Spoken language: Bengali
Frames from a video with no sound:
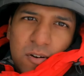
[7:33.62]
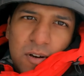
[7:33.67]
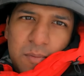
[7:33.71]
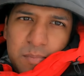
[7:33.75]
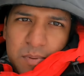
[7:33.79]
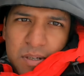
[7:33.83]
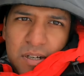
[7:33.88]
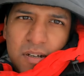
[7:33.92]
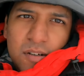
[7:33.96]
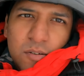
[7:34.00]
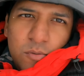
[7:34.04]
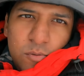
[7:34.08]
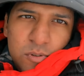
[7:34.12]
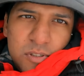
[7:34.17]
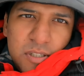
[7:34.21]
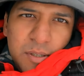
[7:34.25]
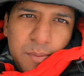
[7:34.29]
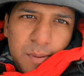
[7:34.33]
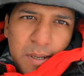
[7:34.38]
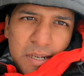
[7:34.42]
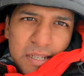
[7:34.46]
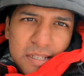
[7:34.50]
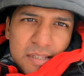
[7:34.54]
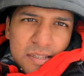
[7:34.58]
আপনারা ঘুরতে
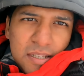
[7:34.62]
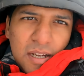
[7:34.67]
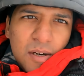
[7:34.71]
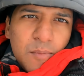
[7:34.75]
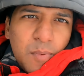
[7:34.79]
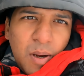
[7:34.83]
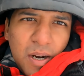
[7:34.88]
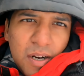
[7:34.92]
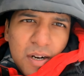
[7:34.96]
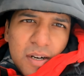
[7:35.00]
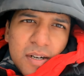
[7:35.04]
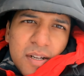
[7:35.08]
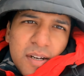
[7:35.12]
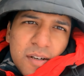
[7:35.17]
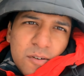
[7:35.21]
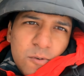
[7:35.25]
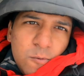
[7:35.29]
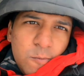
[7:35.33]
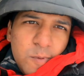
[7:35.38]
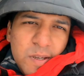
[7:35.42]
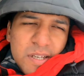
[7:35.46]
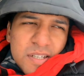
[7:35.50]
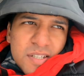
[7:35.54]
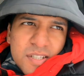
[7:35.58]
পারেন তার ভাড়াটা একটু
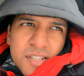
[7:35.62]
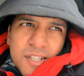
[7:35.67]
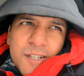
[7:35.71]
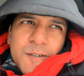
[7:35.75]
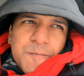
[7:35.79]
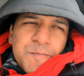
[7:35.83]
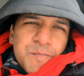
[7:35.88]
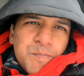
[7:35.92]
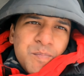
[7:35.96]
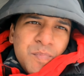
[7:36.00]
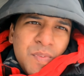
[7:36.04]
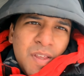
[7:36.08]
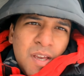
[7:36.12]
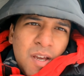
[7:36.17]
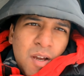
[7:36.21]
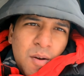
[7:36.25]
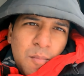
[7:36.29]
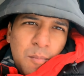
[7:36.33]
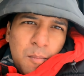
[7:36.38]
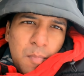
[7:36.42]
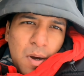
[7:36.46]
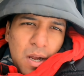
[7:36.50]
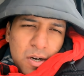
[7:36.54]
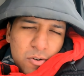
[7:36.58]
বেশি
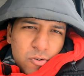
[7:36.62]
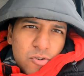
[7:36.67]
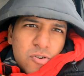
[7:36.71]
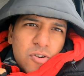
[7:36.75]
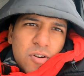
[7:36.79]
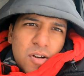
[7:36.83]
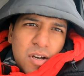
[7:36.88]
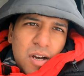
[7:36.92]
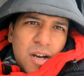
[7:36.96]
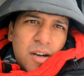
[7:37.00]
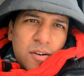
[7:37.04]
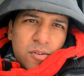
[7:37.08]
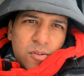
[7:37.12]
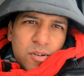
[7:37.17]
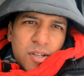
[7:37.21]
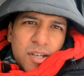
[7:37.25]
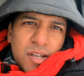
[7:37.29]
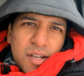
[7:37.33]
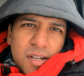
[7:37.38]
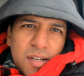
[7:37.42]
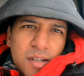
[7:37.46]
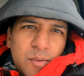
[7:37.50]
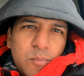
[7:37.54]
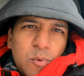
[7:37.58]
বারোশো টাকা করে
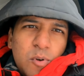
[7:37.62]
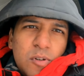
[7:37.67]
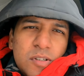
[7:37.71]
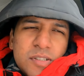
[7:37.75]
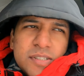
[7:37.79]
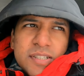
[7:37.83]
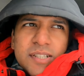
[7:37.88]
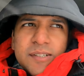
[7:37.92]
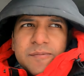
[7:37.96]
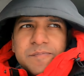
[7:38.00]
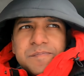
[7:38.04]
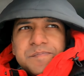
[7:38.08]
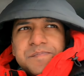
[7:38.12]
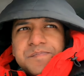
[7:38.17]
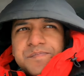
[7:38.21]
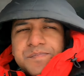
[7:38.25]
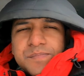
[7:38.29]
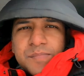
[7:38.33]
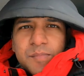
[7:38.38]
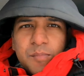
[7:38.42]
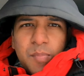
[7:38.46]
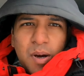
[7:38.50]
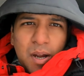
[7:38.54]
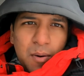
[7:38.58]
এখানে বলছে
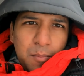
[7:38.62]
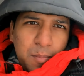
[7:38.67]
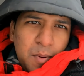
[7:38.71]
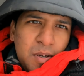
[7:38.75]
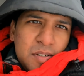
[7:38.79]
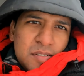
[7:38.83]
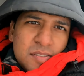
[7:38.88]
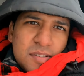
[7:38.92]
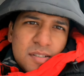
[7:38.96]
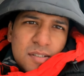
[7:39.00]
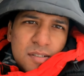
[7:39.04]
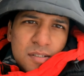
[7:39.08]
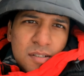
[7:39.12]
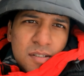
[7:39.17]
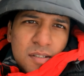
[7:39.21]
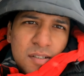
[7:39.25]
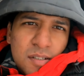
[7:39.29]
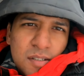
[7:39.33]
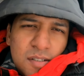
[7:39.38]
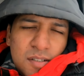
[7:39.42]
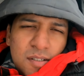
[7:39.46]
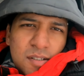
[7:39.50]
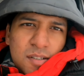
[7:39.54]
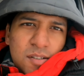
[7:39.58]
পার পার্সন
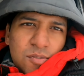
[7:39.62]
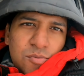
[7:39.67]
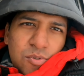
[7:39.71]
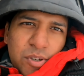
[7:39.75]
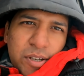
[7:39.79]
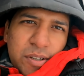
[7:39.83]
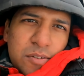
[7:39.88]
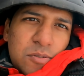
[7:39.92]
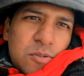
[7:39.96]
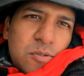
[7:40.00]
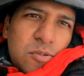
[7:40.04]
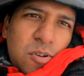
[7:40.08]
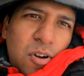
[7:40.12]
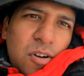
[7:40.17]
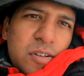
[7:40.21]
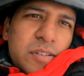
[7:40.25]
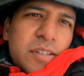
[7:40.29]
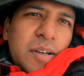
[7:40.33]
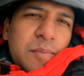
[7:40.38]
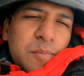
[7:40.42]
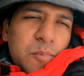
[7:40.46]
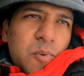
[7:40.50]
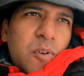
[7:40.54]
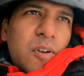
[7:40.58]
তো একটু
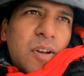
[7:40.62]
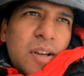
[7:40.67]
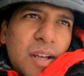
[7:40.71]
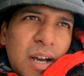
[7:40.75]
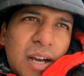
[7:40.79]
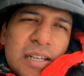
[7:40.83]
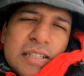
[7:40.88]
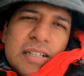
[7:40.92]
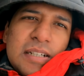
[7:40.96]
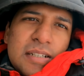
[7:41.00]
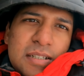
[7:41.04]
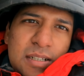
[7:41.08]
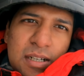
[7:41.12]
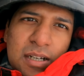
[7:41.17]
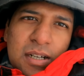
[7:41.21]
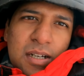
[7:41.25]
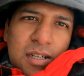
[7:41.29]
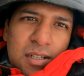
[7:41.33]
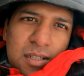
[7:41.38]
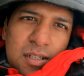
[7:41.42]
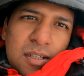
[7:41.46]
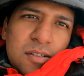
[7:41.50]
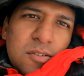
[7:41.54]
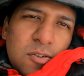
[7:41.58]
দরদাম করলে হাজার টাকা
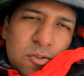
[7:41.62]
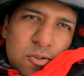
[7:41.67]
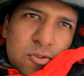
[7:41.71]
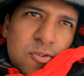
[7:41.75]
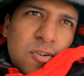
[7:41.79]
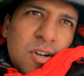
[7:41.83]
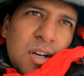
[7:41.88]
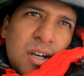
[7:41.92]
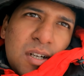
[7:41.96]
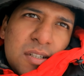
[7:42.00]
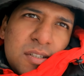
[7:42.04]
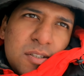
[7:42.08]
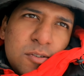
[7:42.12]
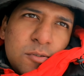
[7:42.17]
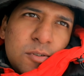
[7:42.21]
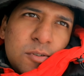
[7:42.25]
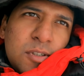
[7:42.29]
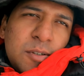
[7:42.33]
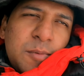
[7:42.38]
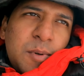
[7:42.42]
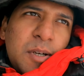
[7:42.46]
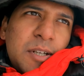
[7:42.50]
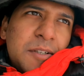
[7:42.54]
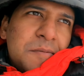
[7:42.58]
নশো টাকাতে
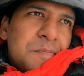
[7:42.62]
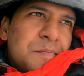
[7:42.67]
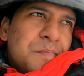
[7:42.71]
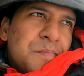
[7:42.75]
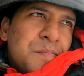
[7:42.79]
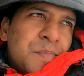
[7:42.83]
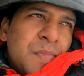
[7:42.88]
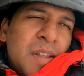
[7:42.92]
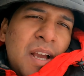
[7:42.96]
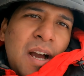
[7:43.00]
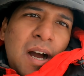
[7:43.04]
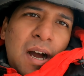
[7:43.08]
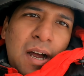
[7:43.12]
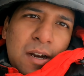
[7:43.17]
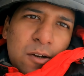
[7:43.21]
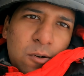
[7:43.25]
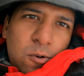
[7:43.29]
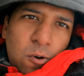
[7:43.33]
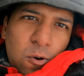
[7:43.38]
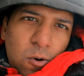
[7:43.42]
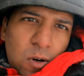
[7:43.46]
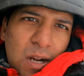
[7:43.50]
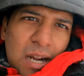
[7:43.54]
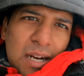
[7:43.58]
হতে পারে আর
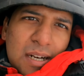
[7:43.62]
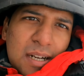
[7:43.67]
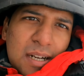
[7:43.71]
ঘোড়ার